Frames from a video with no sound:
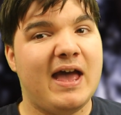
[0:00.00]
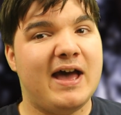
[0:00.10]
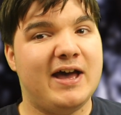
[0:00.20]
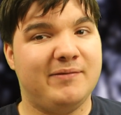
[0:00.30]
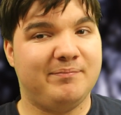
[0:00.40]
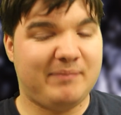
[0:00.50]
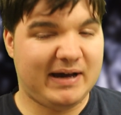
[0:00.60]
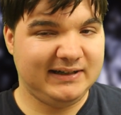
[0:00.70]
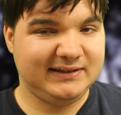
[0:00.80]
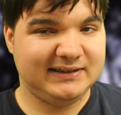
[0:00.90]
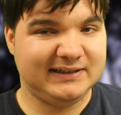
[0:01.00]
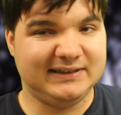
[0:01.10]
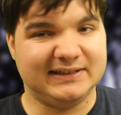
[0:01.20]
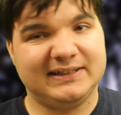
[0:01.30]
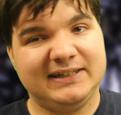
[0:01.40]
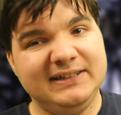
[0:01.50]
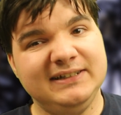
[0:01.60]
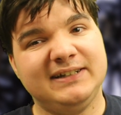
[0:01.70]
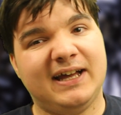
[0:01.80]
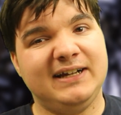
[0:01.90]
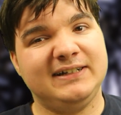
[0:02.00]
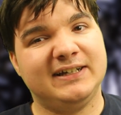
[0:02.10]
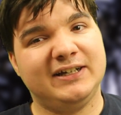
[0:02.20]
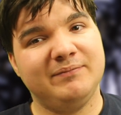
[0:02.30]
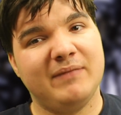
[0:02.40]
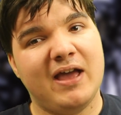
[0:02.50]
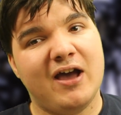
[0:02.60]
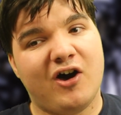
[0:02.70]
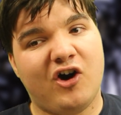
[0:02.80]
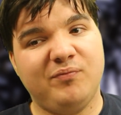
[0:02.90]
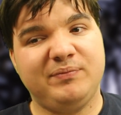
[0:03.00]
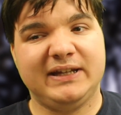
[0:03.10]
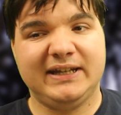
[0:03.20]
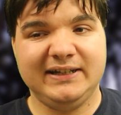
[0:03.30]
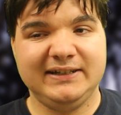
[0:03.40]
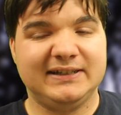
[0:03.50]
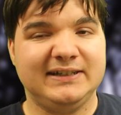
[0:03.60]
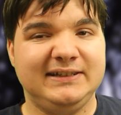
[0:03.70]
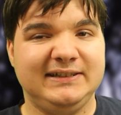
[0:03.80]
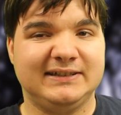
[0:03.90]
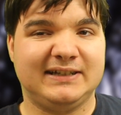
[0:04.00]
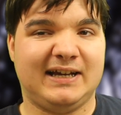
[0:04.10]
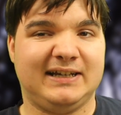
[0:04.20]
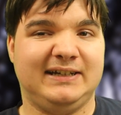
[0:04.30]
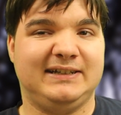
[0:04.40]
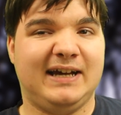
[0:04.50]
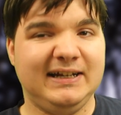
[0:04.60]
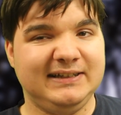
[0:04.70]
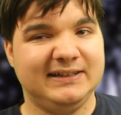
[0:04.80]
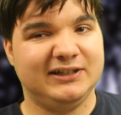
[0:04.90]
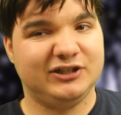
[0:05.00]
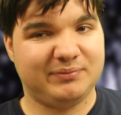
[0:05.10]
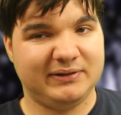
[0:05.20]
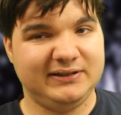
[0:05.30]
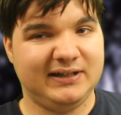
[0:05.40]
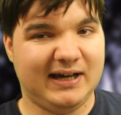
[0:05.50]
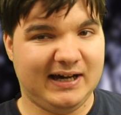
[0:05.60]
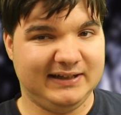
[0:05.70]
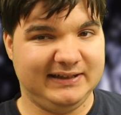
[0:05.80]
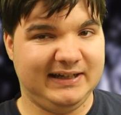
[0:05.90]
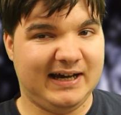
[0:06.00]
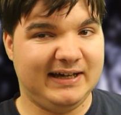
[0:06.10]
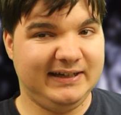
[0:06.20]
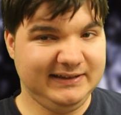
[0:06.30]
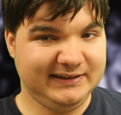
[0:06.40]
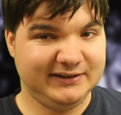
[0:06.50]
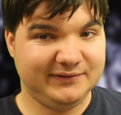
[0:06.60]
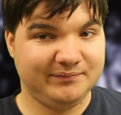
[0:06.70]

ähm, meiste in der Kindesalter, ob derjenige diese Krankheit halt hat, sprich HDHS